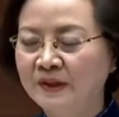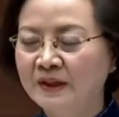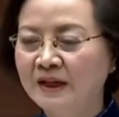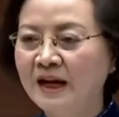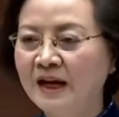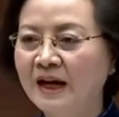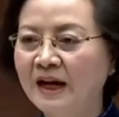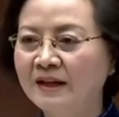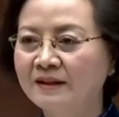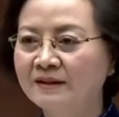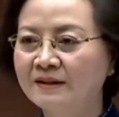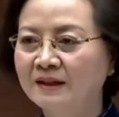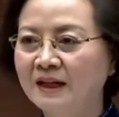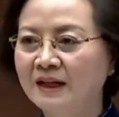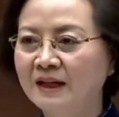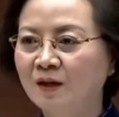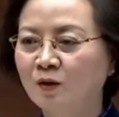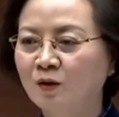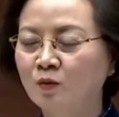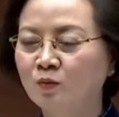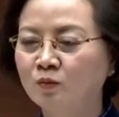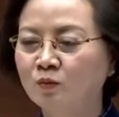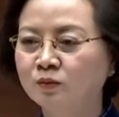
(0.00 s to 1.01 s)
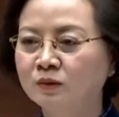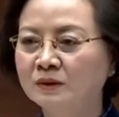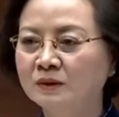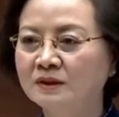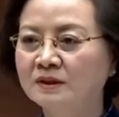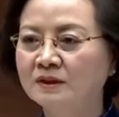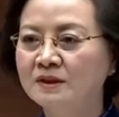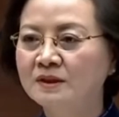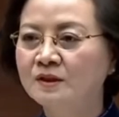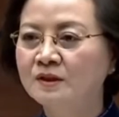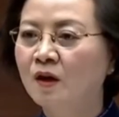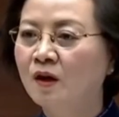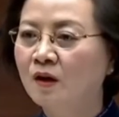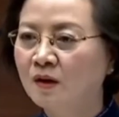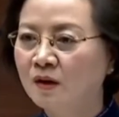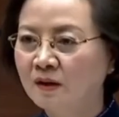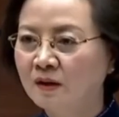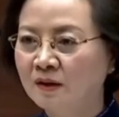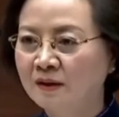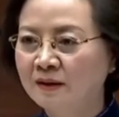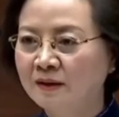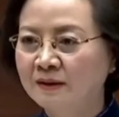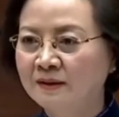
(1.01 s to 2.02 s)
Thứ hai nữa là cũng chưa
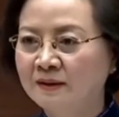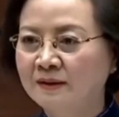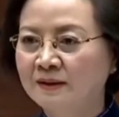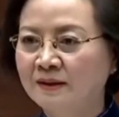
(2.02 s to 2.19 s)
rõ,